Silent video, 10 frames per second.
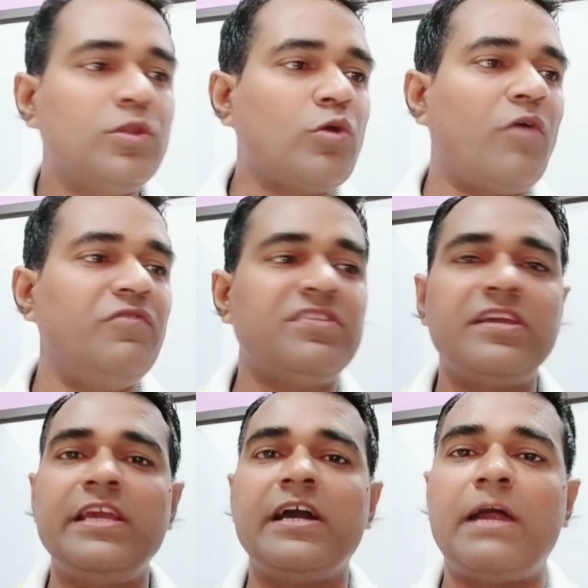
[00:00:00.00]
तो ऑब्वियस
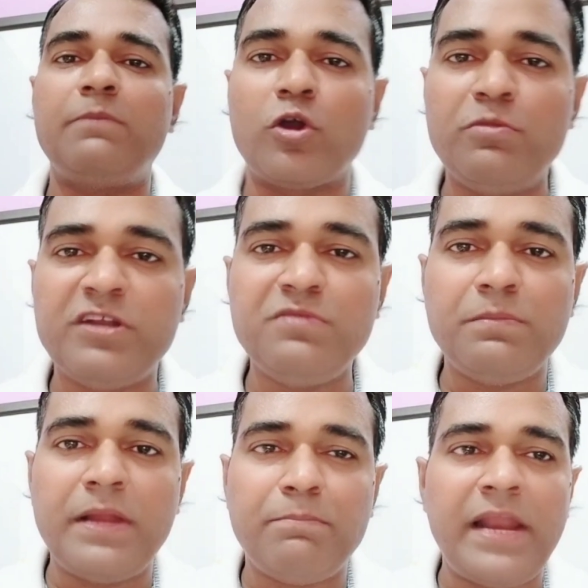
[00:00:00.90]
है कि अगर आप डॉक्यूमेंट्स भी
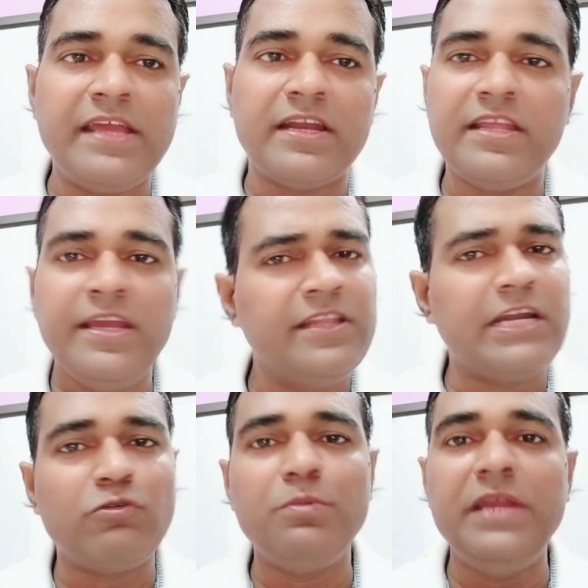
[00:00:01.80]
अपना अप्लाई कर देंगे
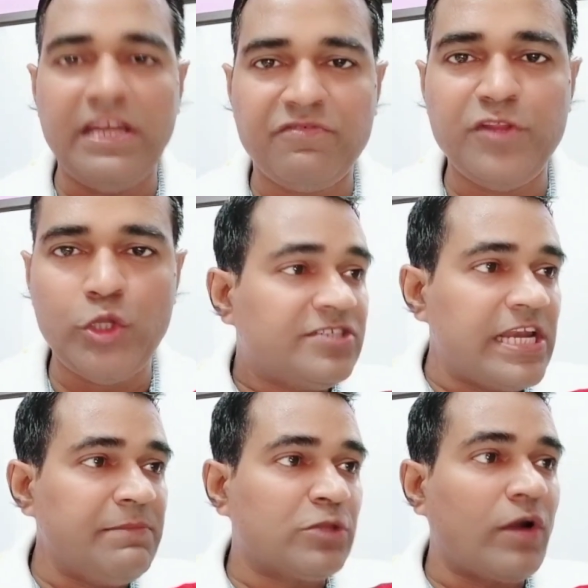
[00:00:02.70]
दैट वुड भी इनफ विद
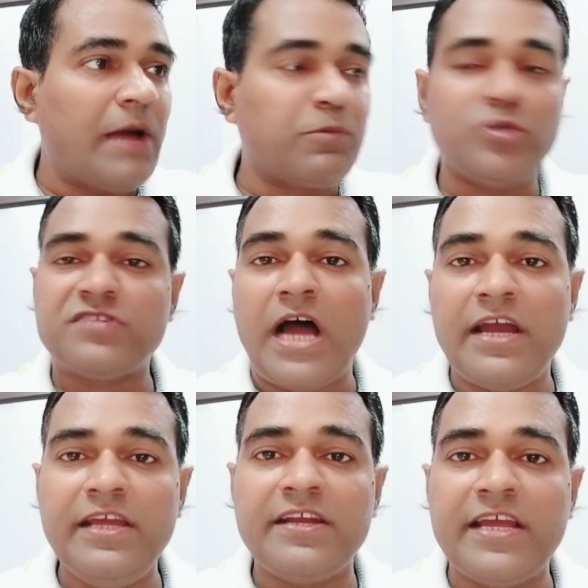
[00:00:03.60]
चलिए मैं थोड़ा आपको
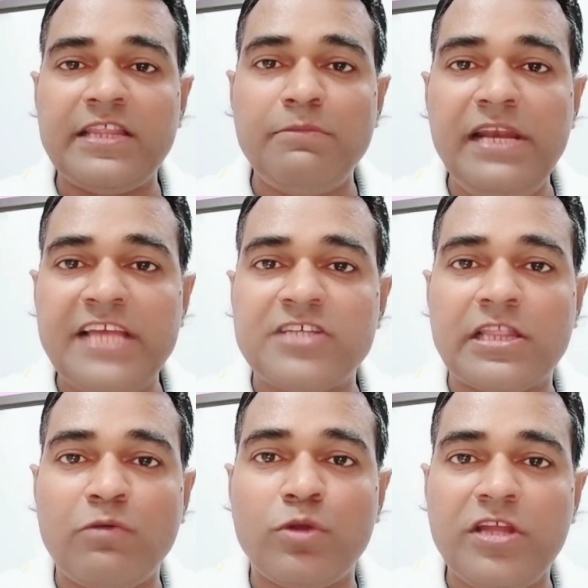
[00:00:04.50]
स्टार ईयर के अंदर भी ले
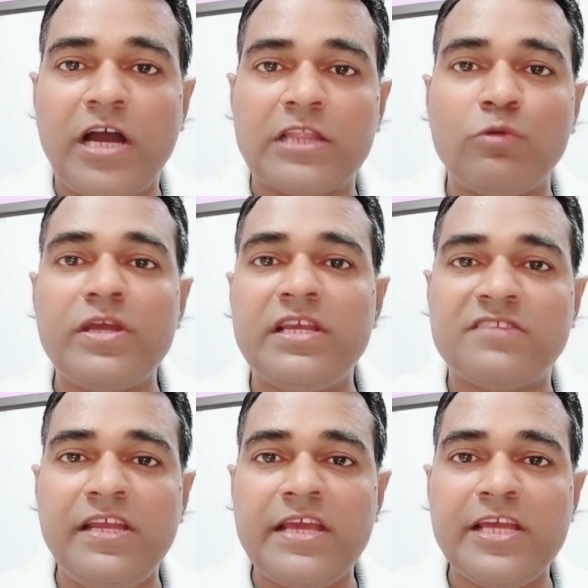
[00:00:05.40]
चलता हूँ और दिखाता हूँ कि
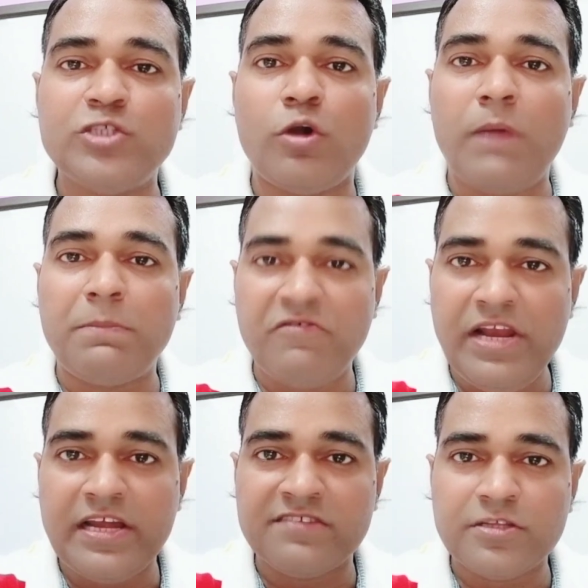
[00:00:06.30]
किस तरीके की जॉब आप
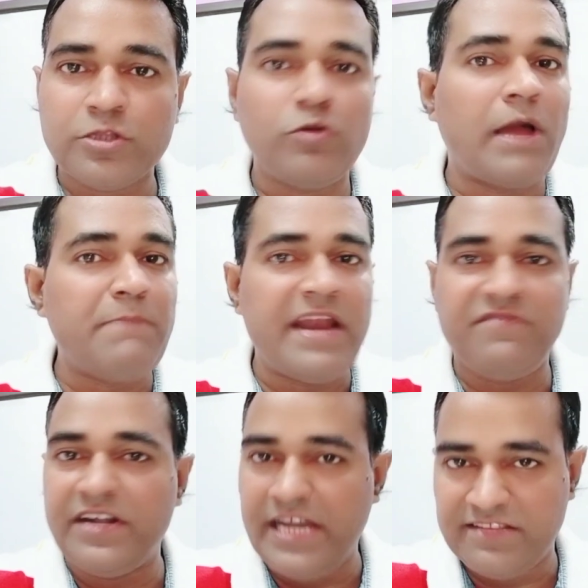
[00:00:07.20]
अवेल कर सकते हो और आप
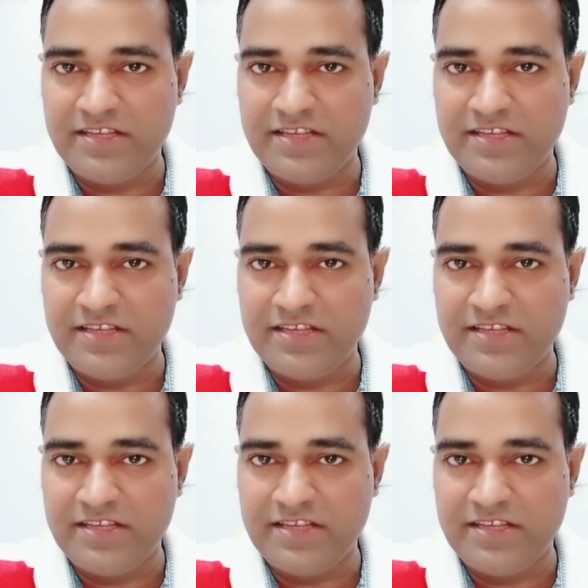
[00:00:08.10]
बेनिफिट ले